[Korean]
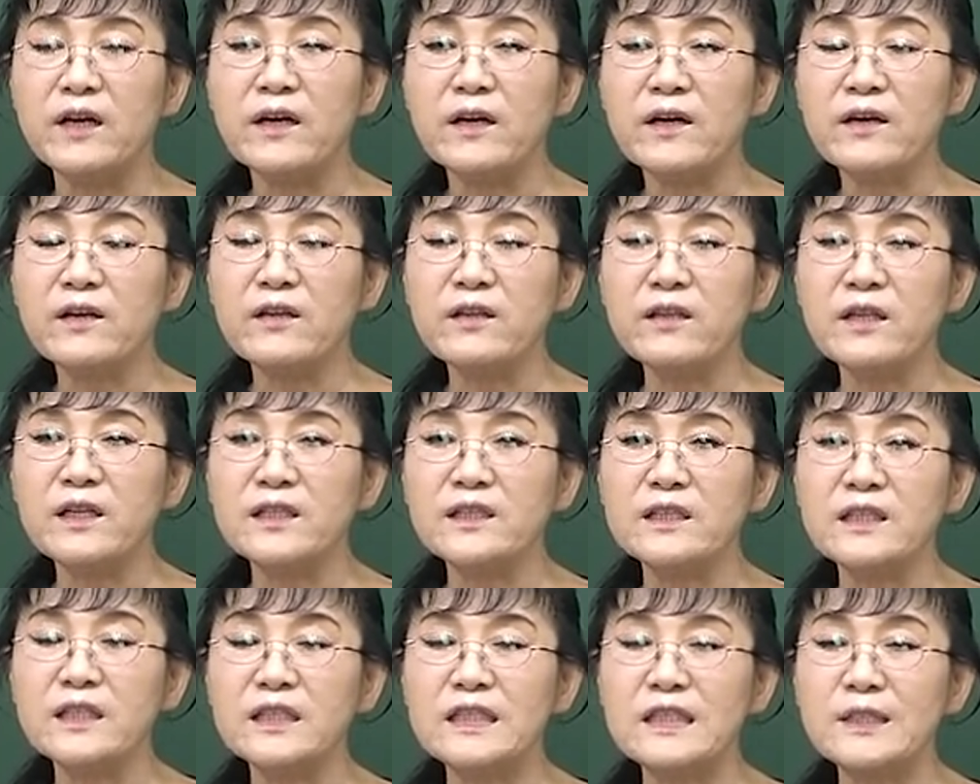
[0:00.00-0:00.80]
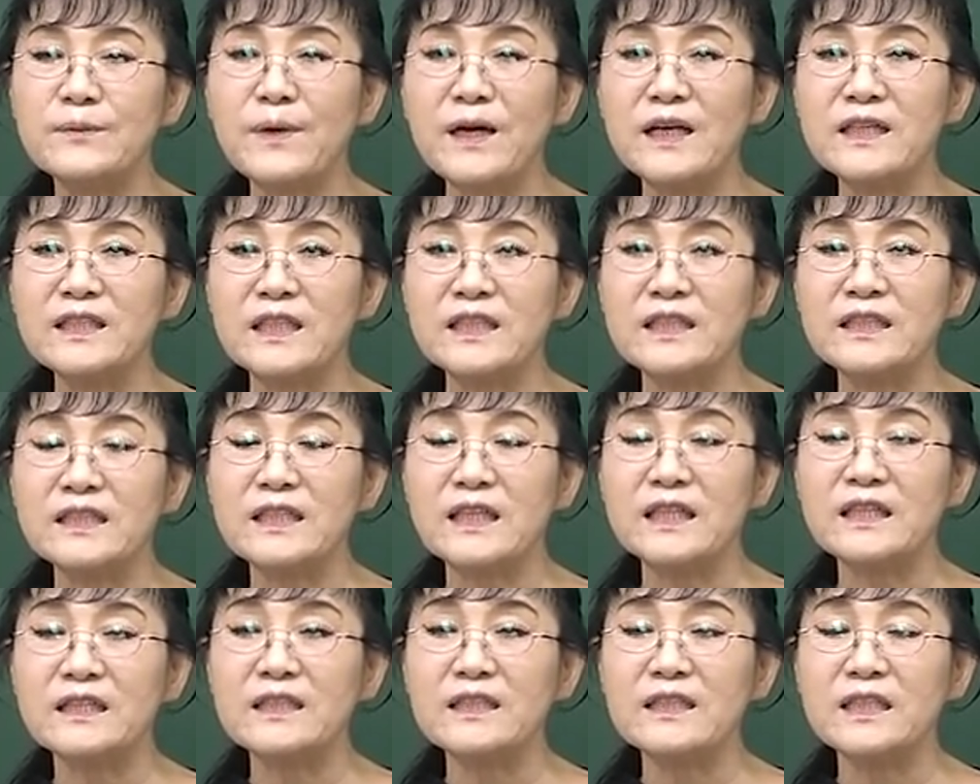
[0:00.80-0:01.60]
그런데 이제
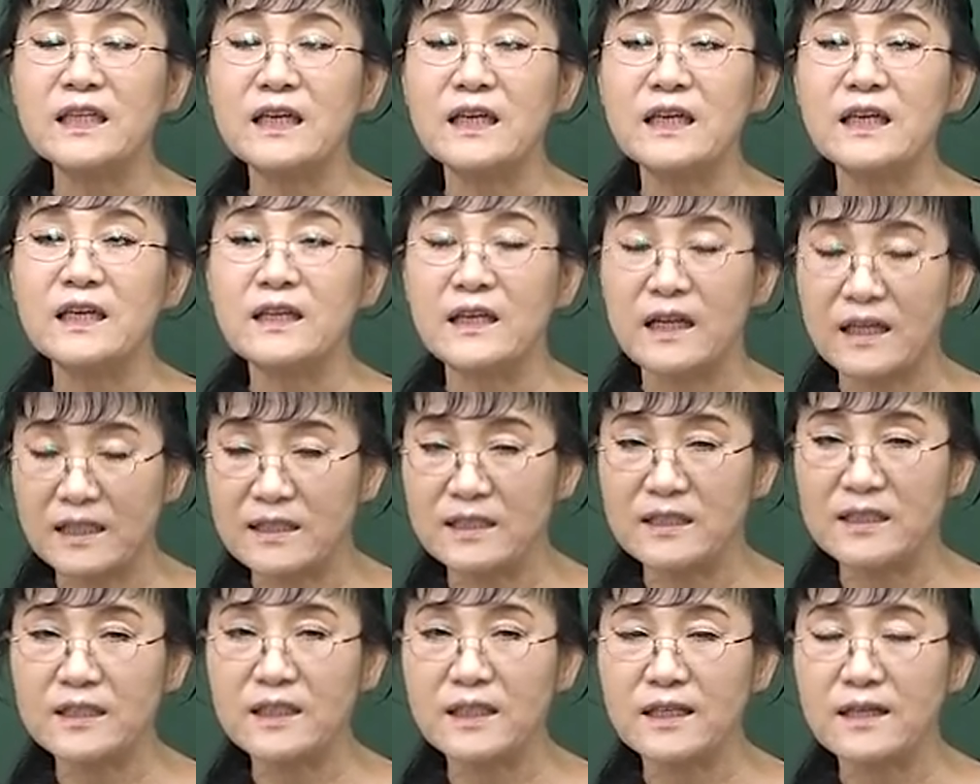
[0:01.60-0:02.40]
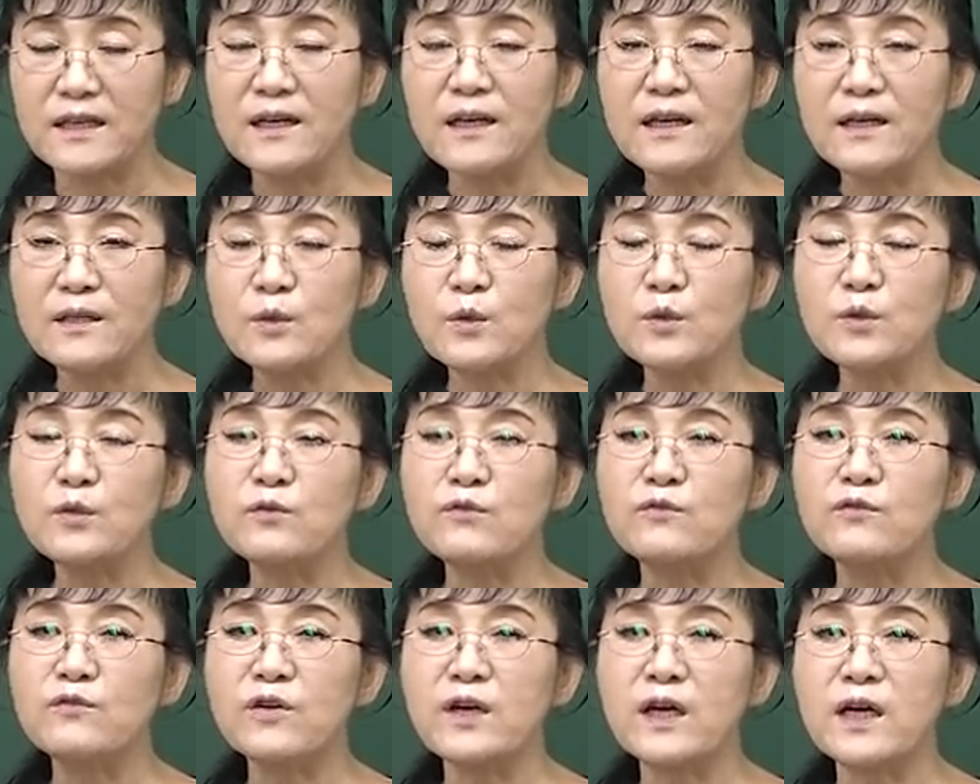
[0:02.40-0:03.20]
지방자치단체라든지
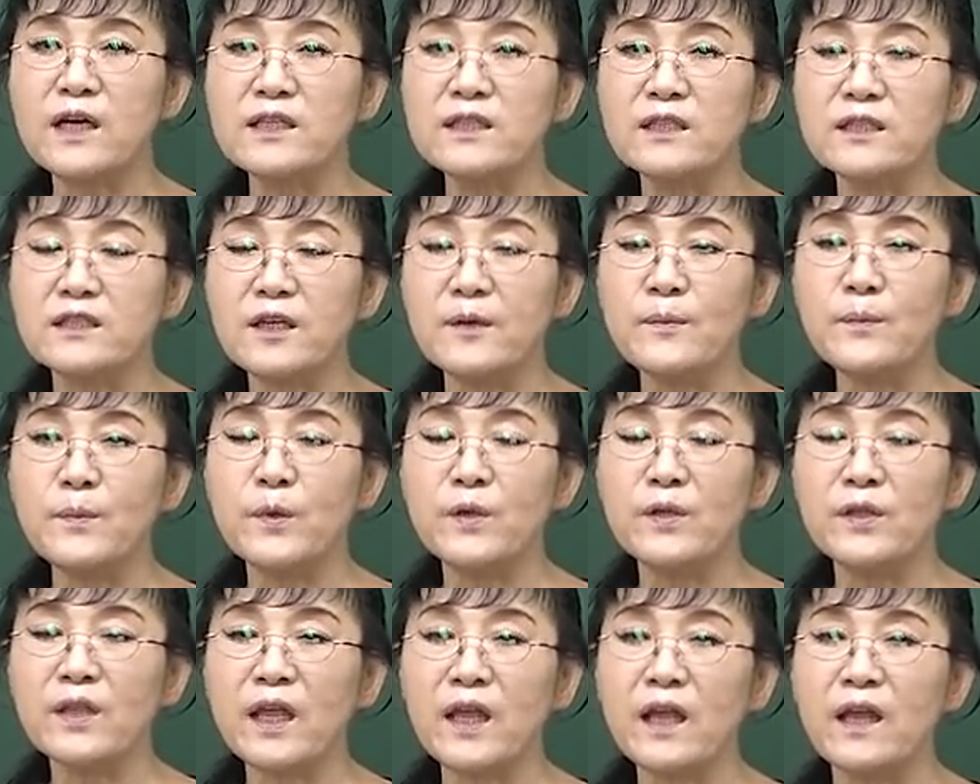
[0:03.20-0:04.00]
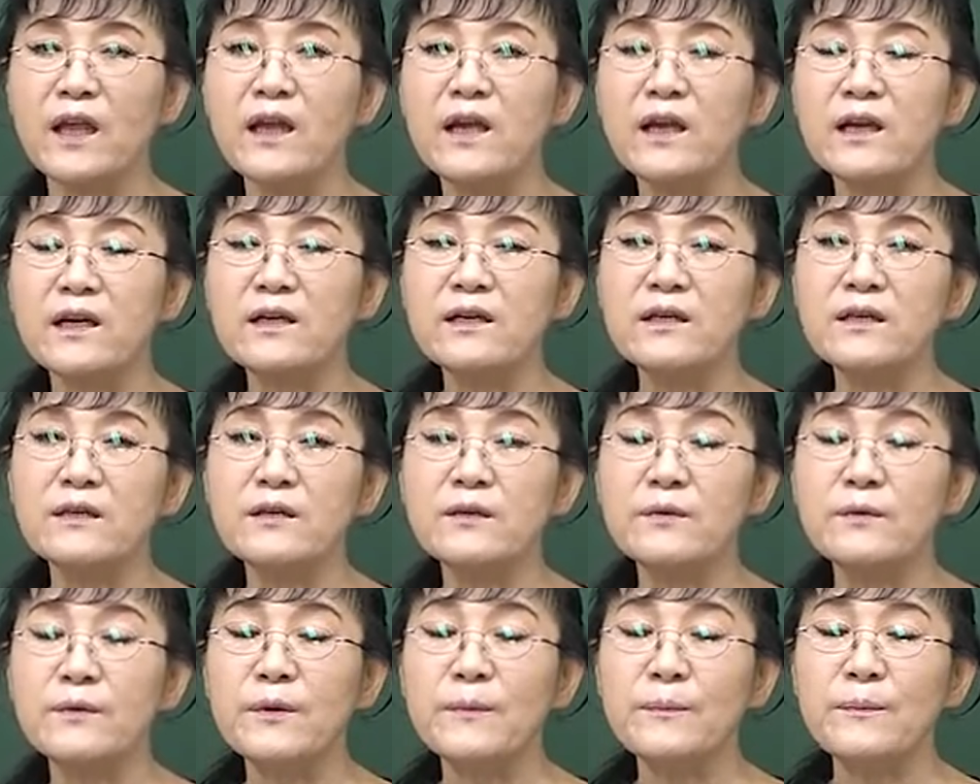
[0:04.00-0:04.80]
또는 국가에서 시험 볼 때
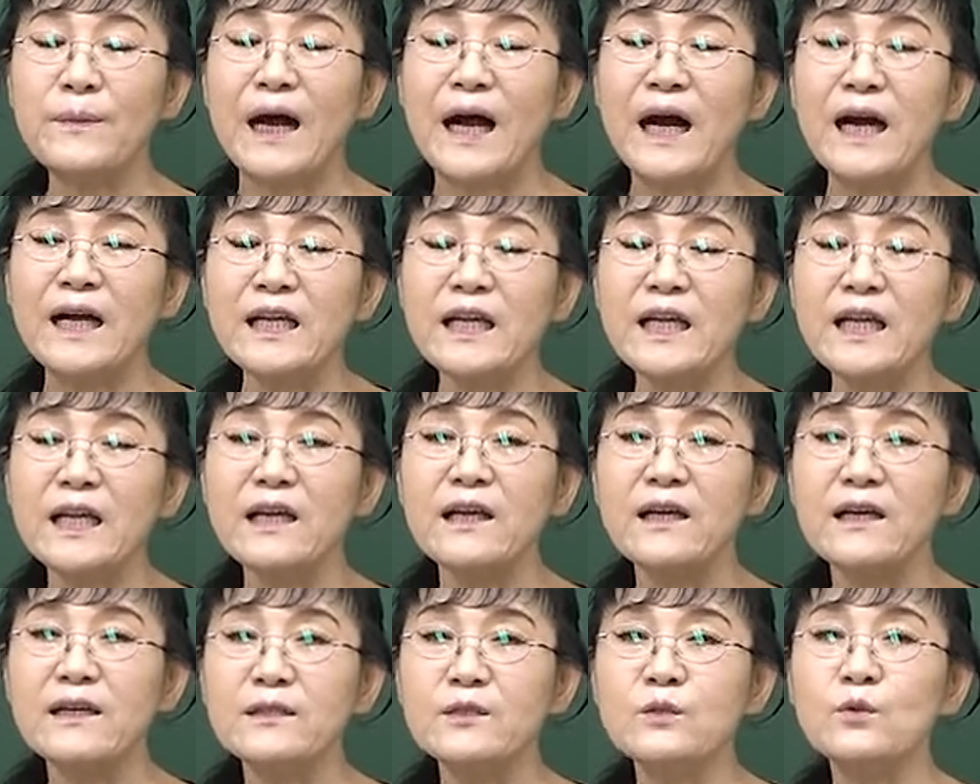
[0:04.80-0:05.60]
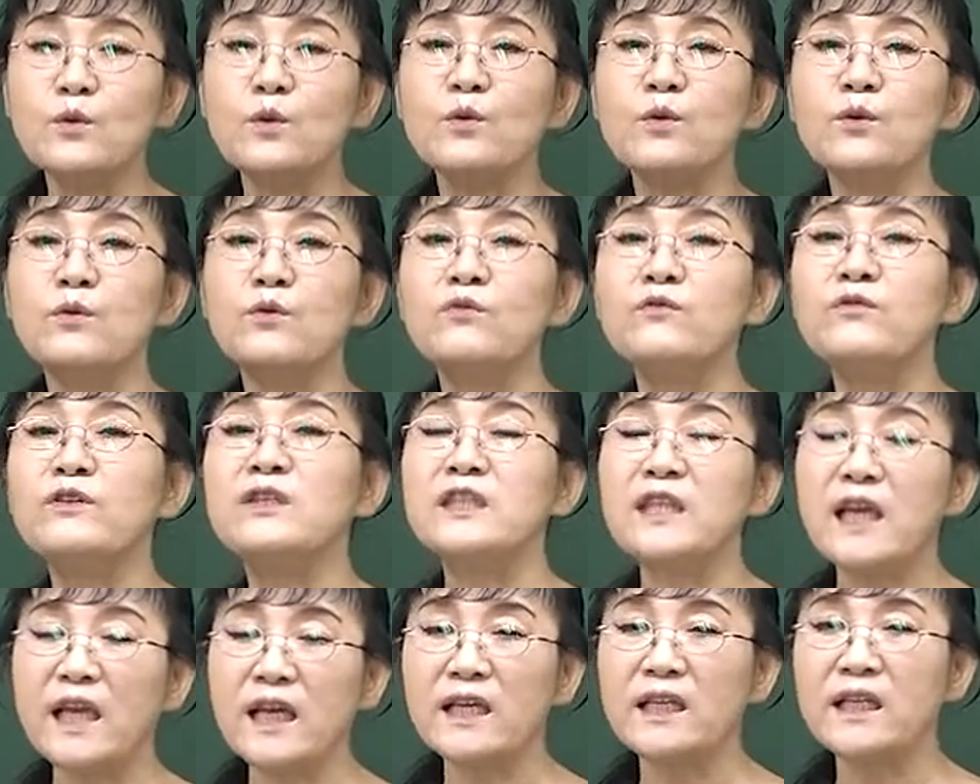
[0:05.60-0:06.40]
그 말이 조금
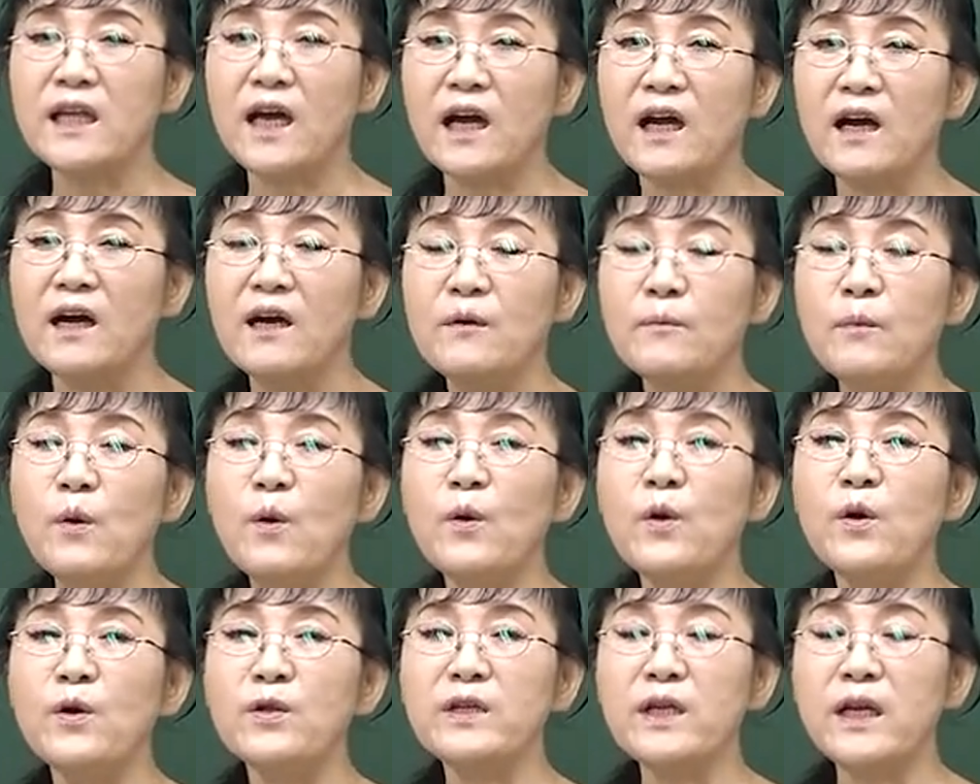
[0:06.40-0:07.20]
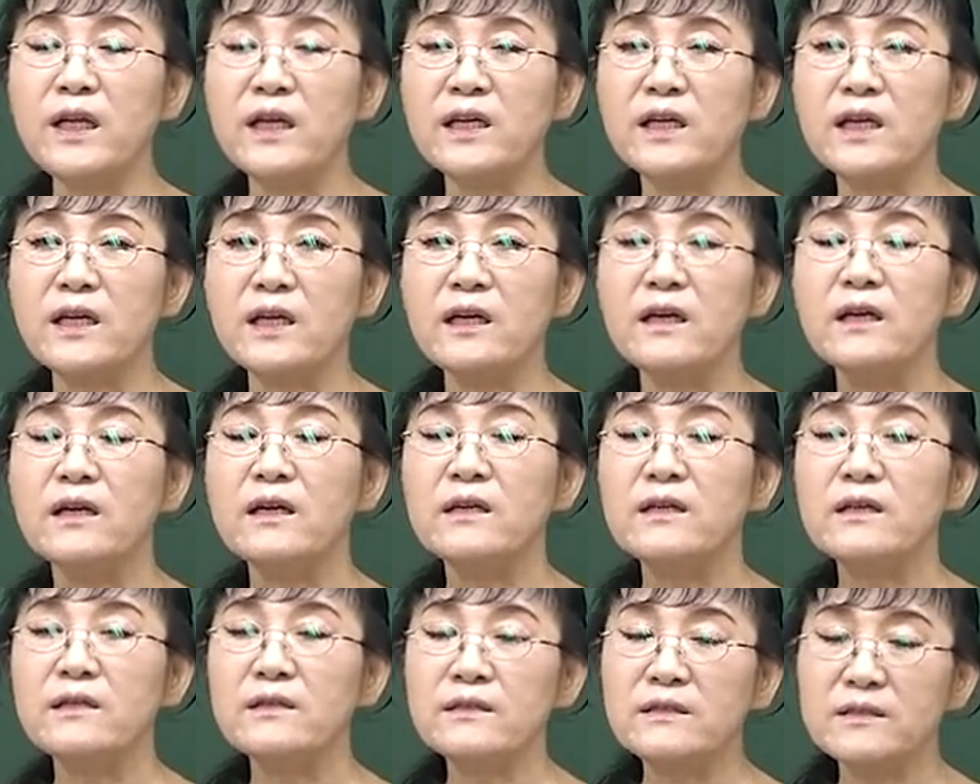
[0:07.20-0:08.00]
위생이냐 복원이냐
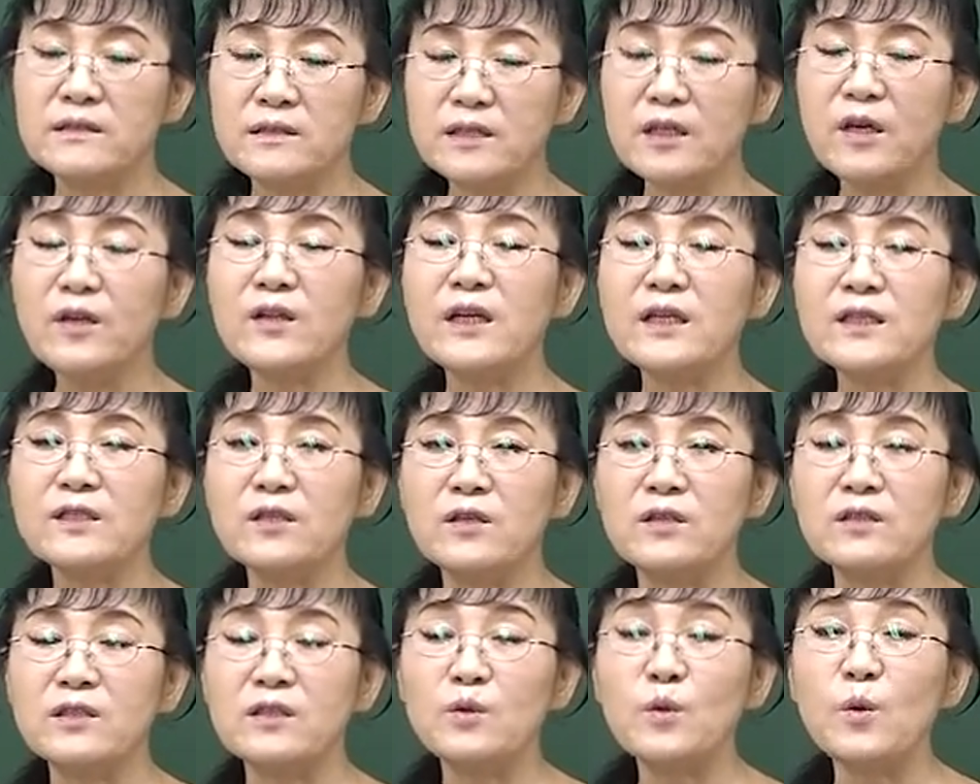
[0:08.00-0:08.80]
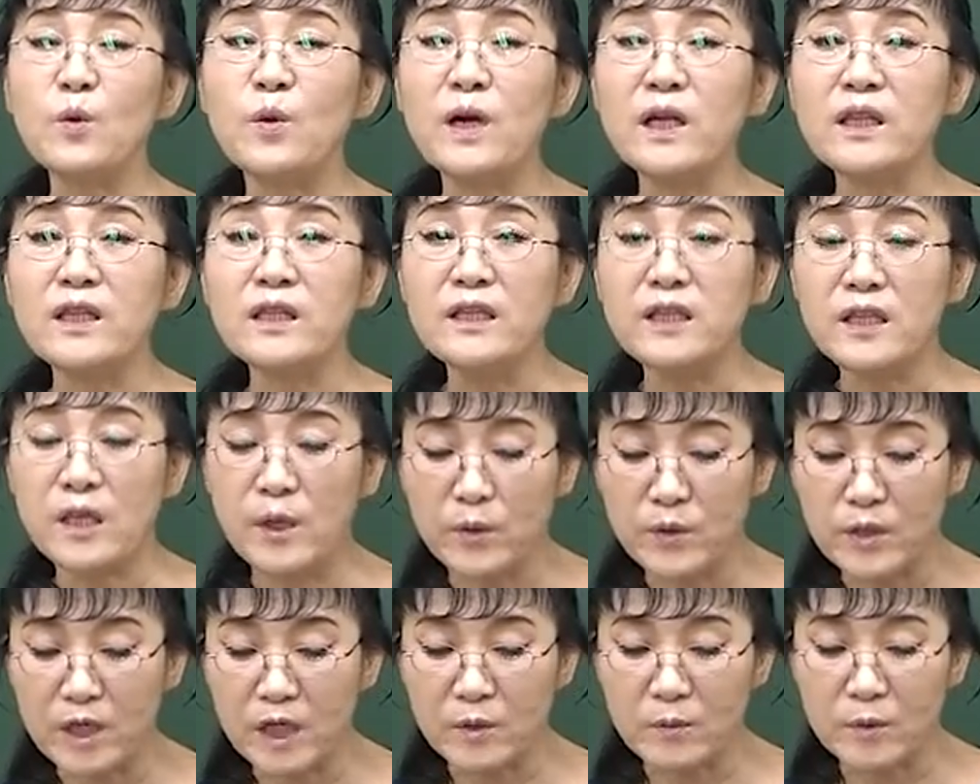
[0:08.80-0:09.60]
이렇게 써놔서 그렇지 똑같은
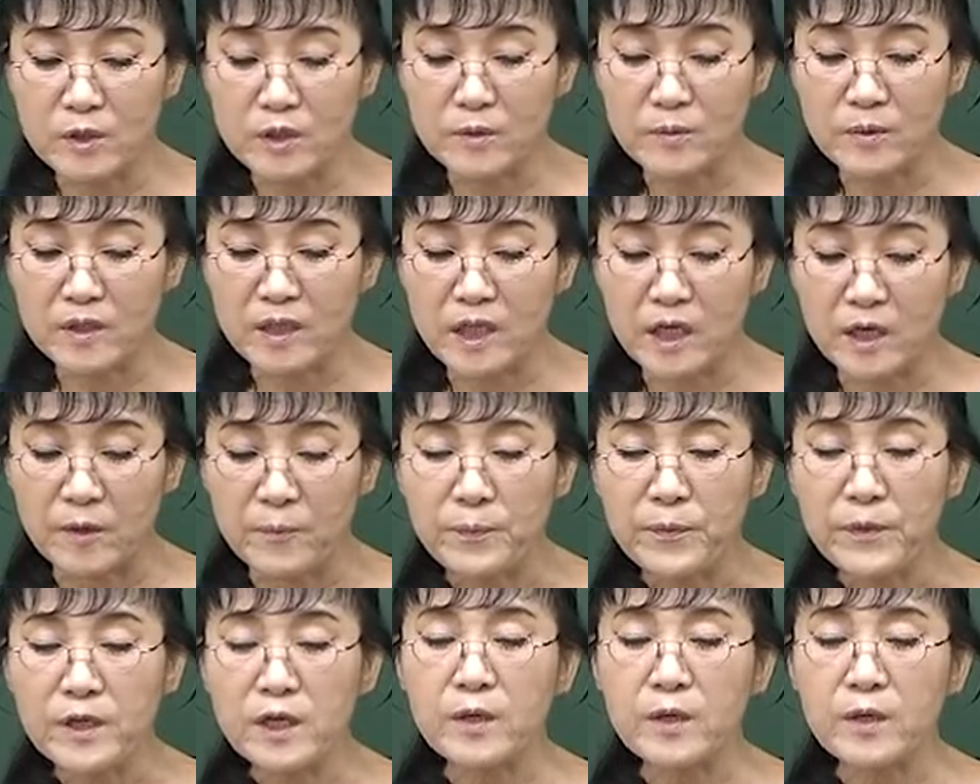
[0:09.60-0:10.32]
내용이라고 보시면 돼요.